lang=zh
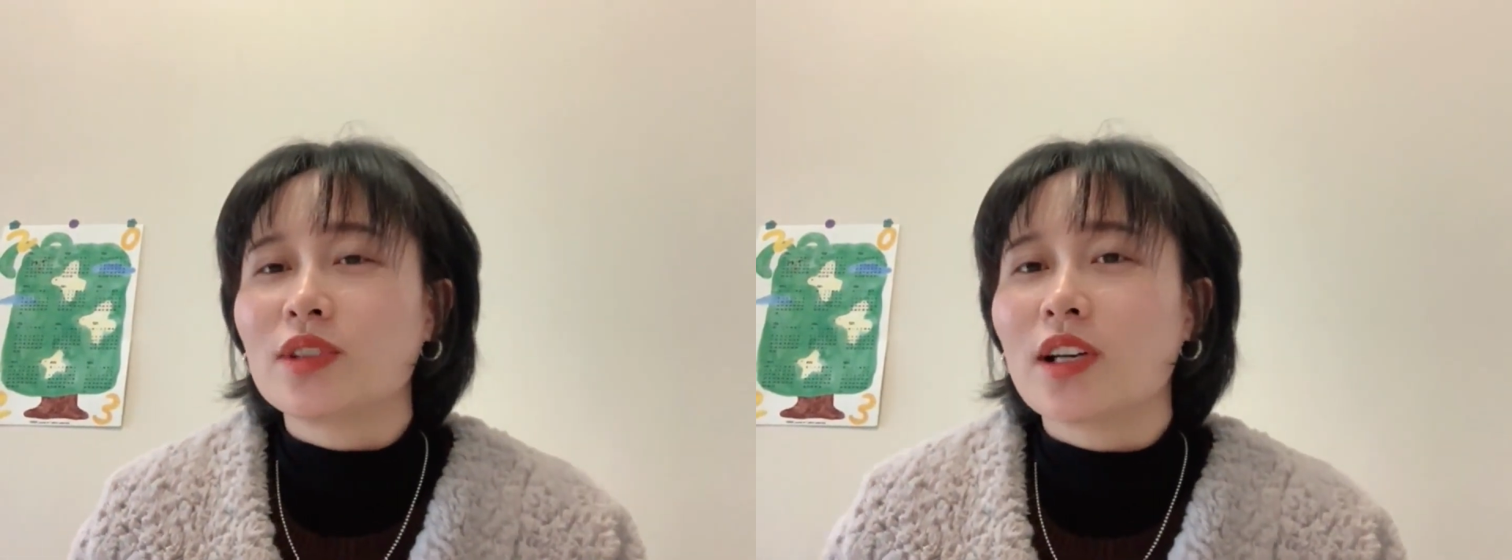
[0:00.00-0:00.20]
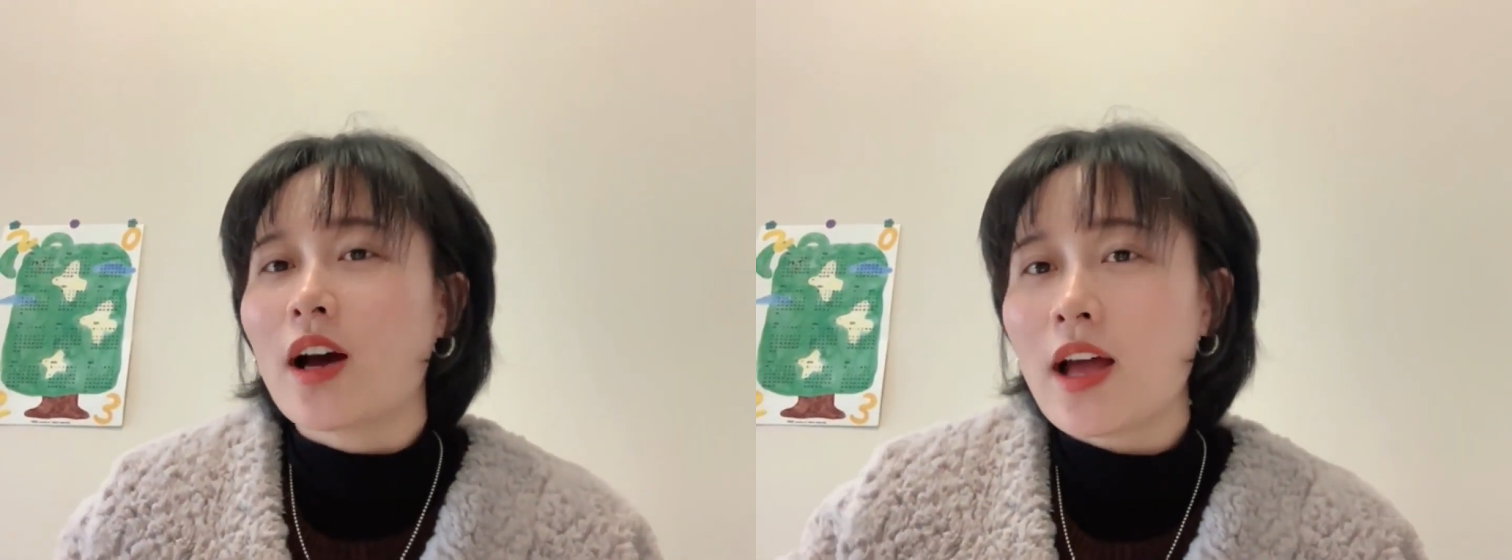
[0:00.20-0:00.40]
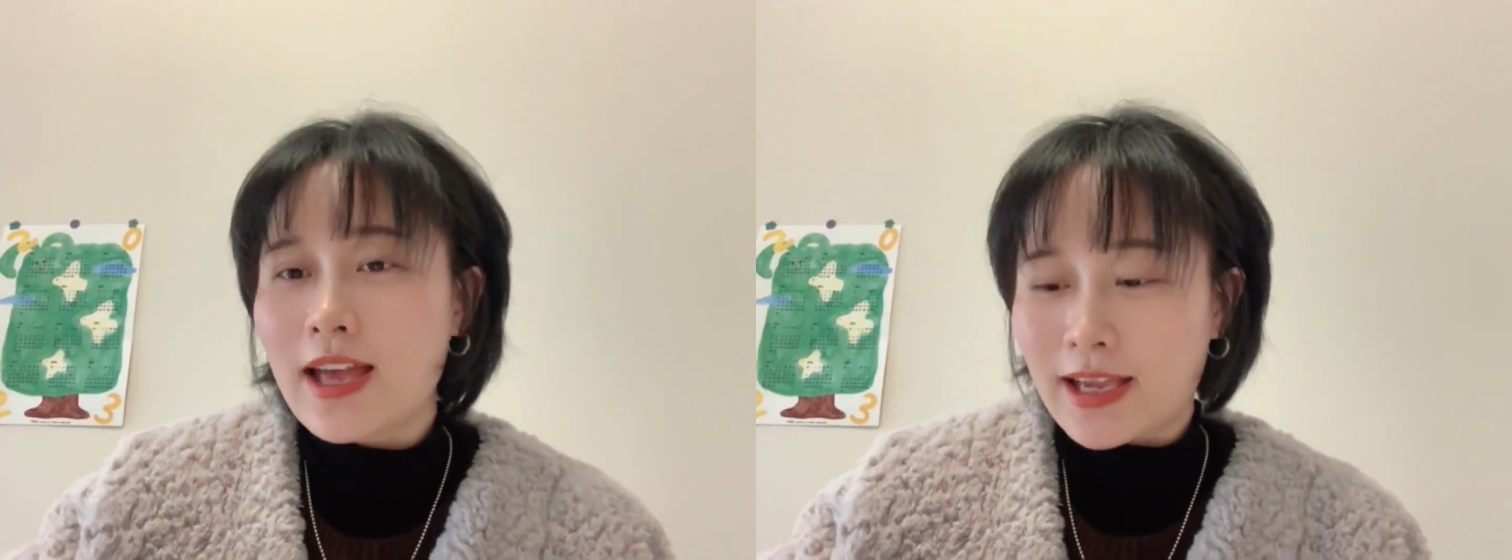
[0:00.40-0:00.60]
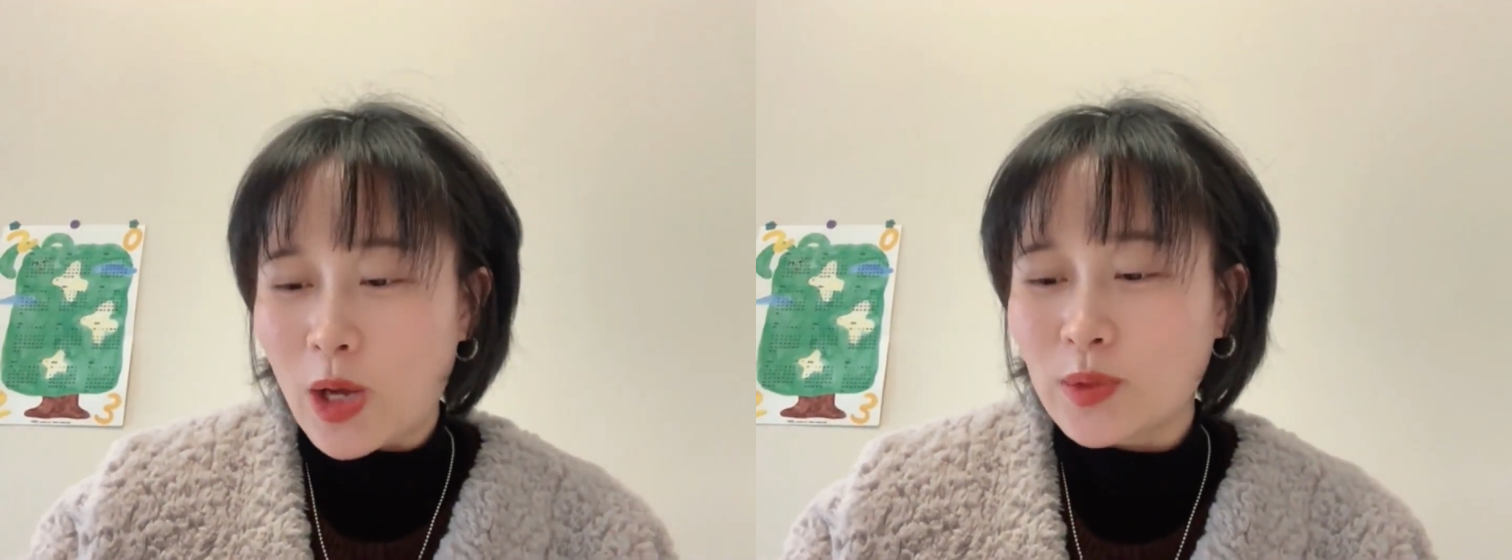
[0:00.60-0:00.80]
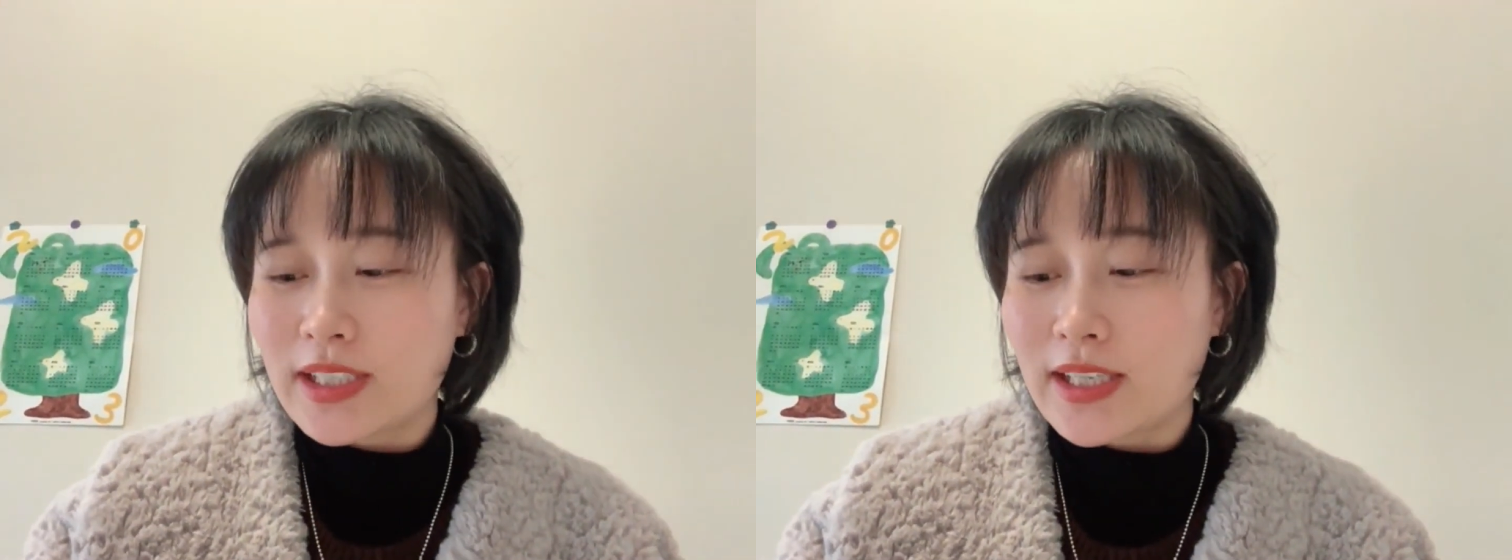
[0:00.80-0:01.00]
的
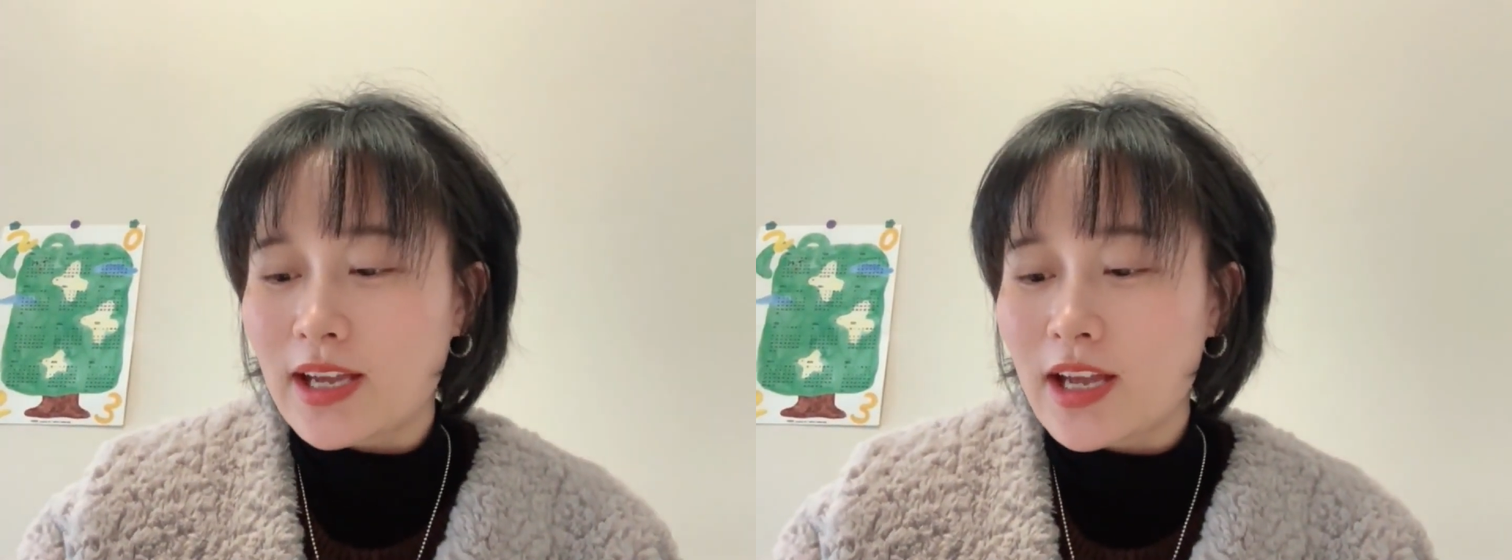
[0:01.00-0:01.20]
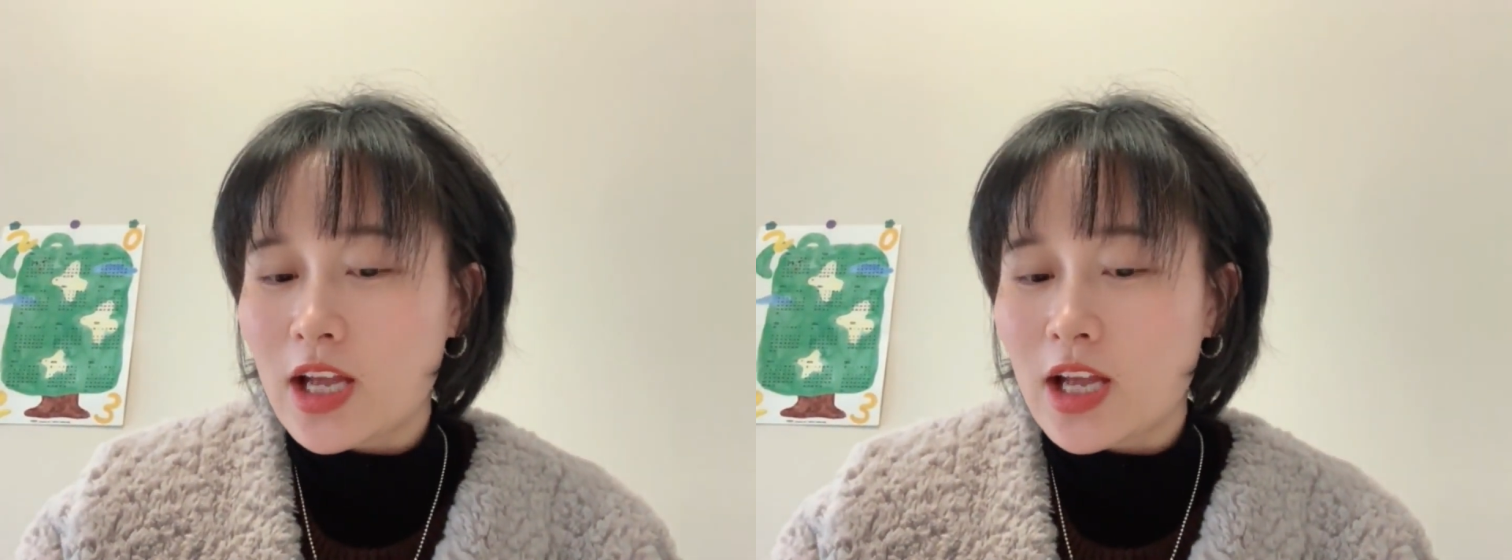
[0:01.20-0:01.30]
高铁，